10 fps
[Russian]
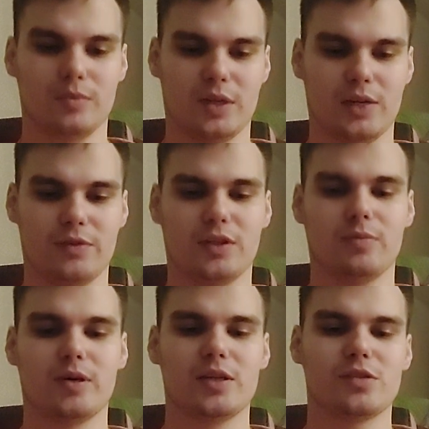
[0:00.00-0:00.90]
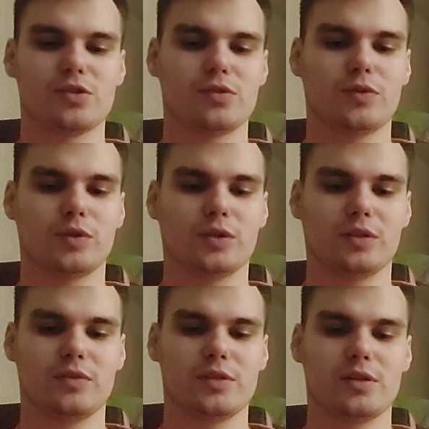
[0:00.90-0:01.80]
кафедры болезни животных
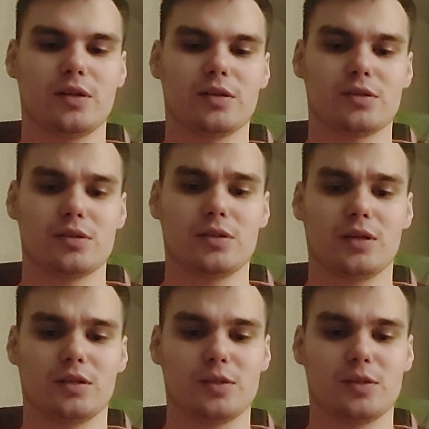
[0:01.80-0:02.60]
и ветеринарно-санитарной